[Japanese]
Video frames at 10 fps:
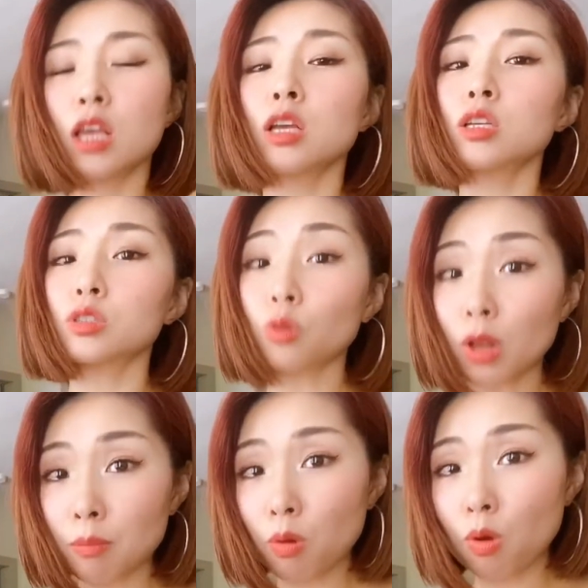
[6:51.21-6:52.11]
それ
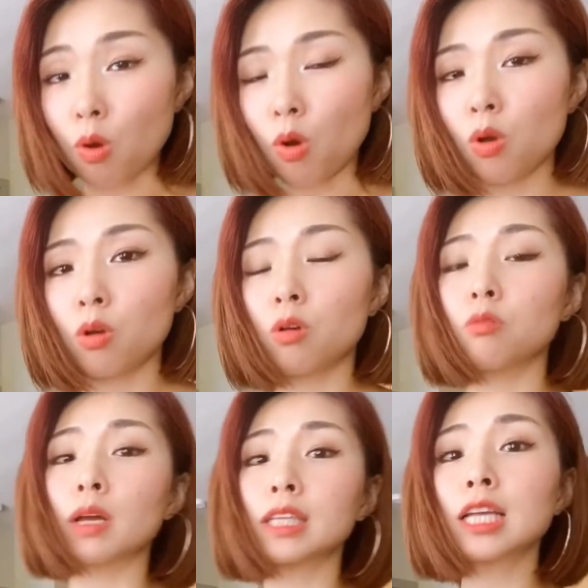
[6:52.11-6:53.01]
も
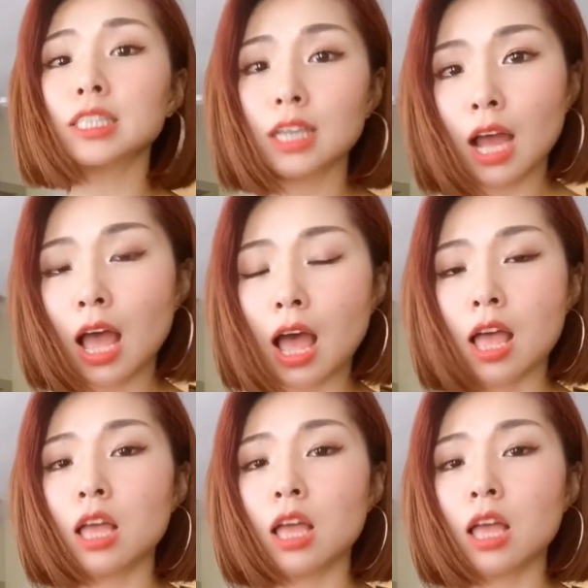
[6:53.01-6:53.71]
私が